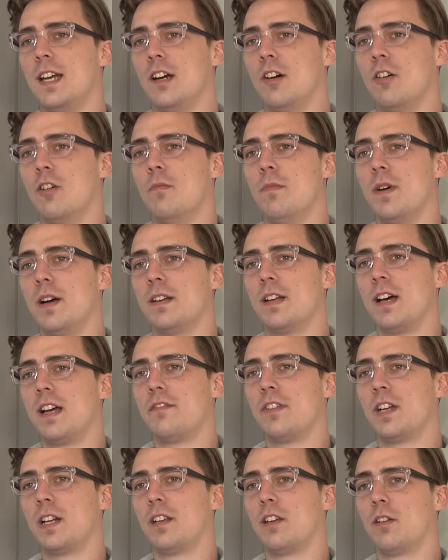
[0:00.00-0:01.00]
um eine
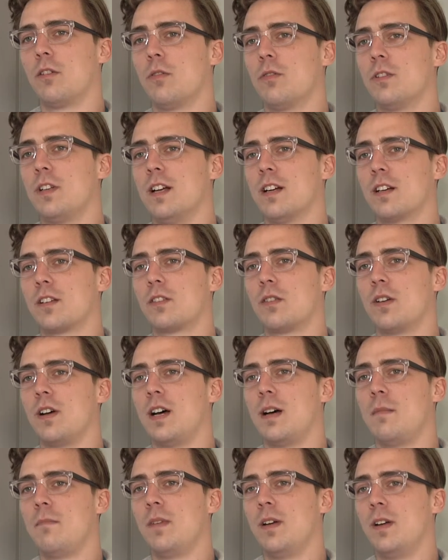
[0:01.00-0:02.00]
handwerkliche Grundlage zu
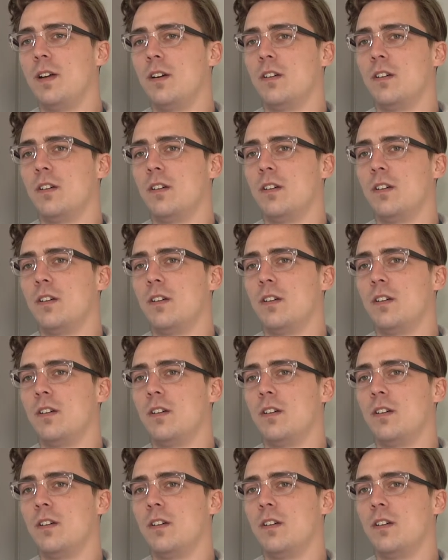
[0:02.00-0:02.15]
haben